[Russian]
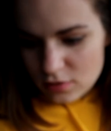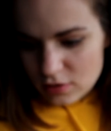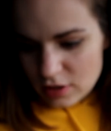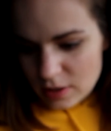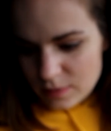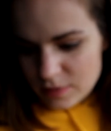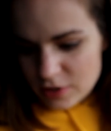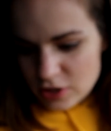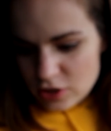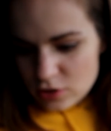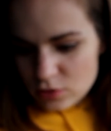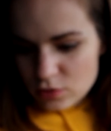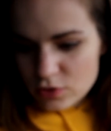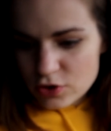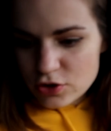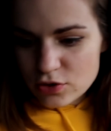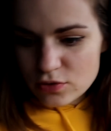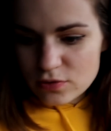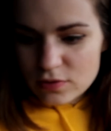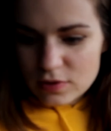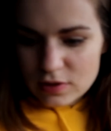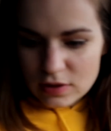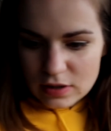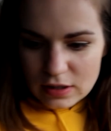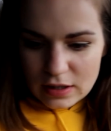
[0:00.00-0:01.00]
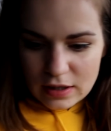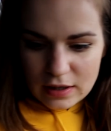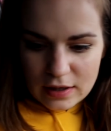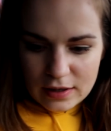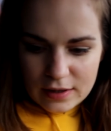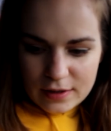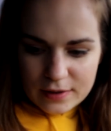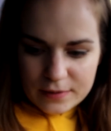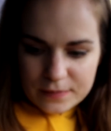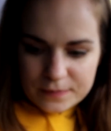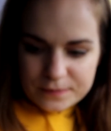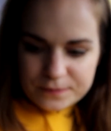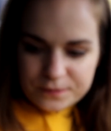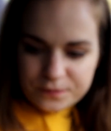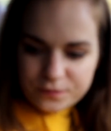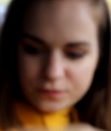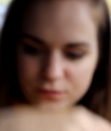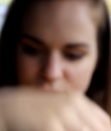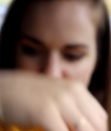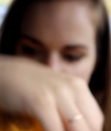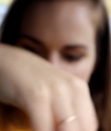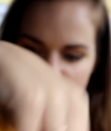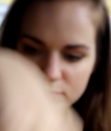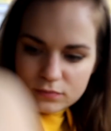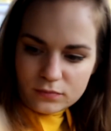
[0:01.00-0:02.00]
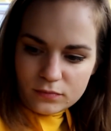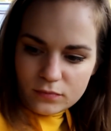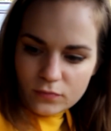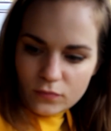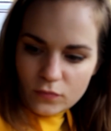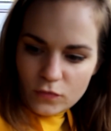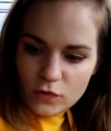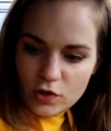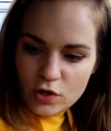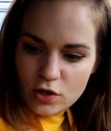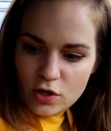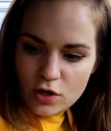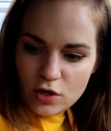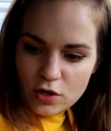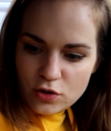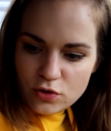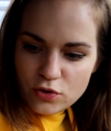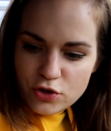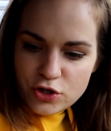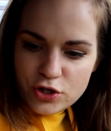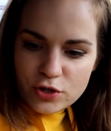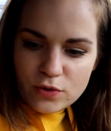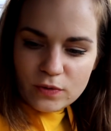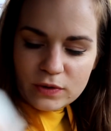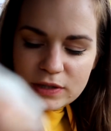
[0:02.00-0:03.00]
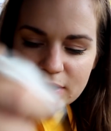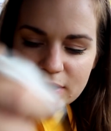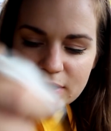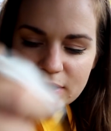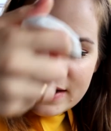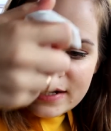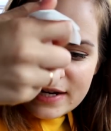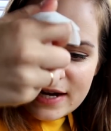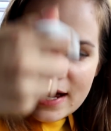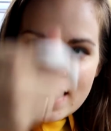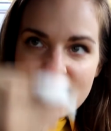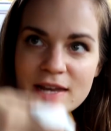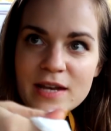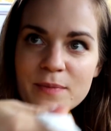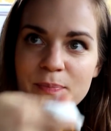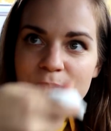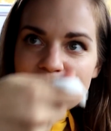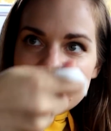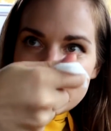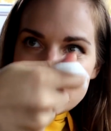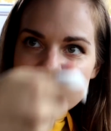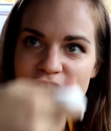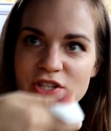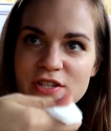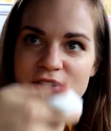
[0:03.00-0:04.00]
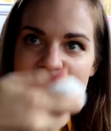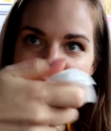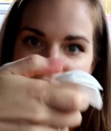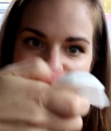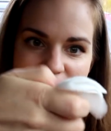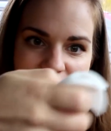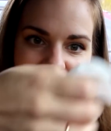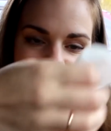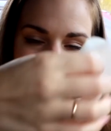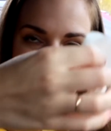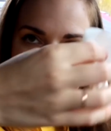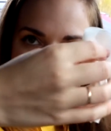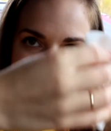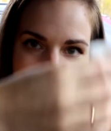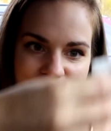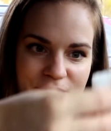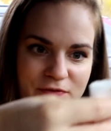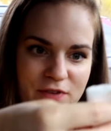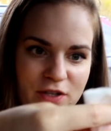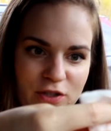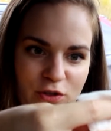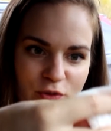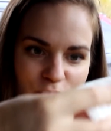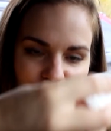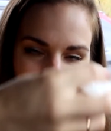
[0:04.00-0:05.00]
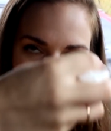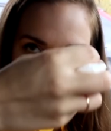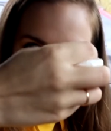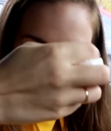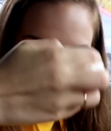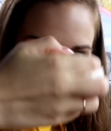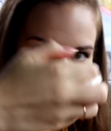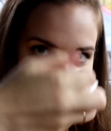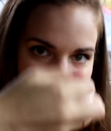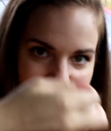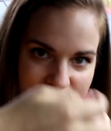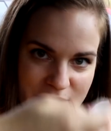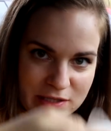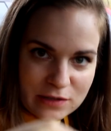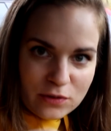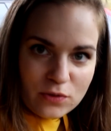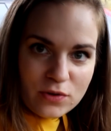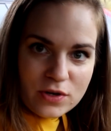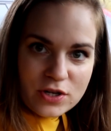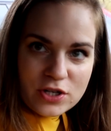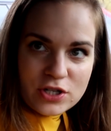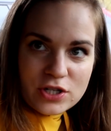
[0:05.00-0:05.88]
Нам даже ложку не дали. Слушай, ну вот она реально положила сахар в салфетку, но, ну, но ну, без ложки.